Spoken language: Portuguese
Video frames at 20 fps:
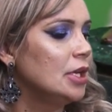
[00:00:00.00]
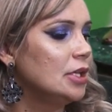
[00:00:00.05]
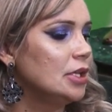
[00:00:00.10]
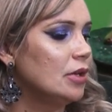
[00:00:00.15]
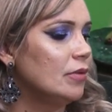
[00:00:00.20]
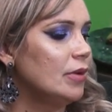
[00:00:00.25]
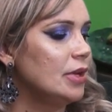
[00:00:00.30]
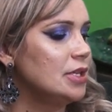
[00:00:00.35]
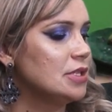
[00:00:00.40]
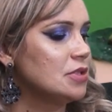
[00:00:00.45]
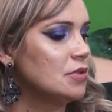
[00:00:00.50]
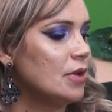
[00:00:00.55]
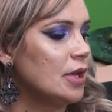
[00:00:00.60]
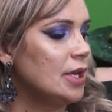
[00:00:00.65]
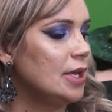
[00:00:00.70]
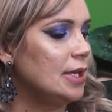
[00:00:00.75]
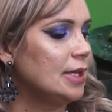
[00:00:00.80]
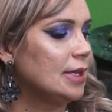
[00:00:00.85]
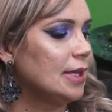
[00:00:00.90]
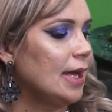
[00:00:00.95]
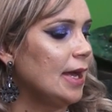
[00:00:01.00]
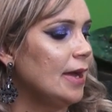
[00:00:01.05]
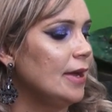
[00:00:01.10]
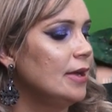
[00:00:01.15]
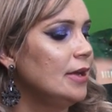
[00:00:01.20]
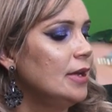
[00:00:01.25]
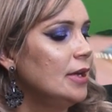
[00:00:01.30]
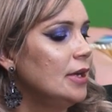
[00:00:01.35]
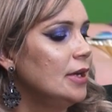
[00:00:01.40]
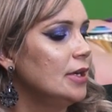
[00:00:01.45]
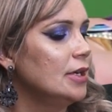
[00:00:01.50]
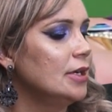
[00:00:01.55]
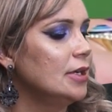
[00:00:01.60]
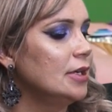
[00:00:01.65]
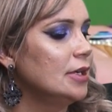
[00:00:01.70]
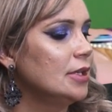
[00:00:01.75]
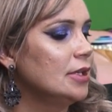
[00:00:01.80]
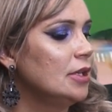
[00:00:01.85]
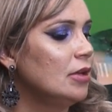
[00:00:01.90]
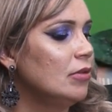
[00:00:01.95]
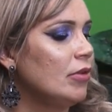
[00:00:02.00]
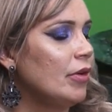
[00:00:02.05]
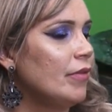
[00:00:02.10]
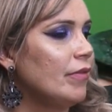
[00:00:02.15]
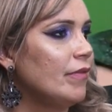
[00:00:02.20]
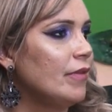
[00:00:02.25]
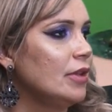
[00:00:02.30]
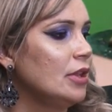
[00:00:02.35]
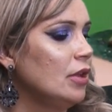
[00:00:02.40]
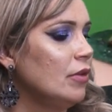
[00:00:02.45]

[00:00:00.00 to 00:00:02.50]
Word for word: Então é isso aí, tá? Uh, não, é,